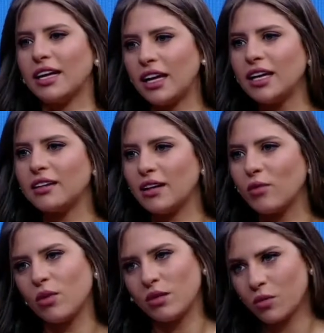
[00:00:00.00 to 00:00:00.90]
لاجئين
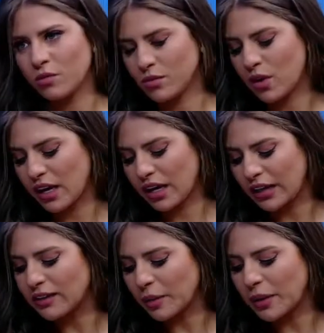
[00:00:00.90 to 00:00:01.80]
او
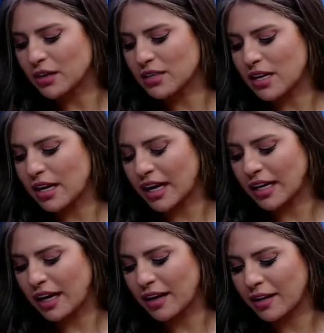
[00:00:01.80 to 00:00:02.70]
مهاجرين طيب خلاص انا
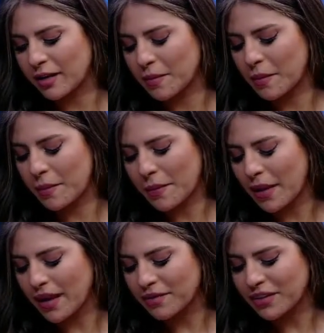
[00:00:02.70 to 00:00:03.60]
يعني انا
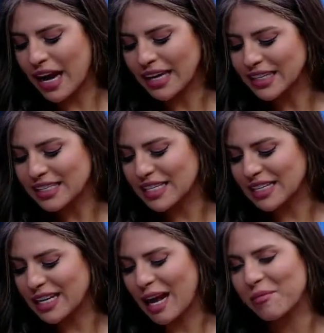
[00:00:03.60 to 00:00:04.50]
في حاجات كتير
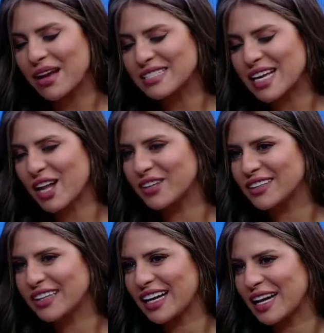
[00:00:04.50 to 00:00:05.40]
جدا حابه اسال
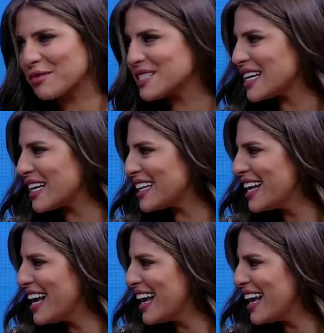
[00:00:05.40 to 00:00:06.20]
حضرتك عليها بس لكن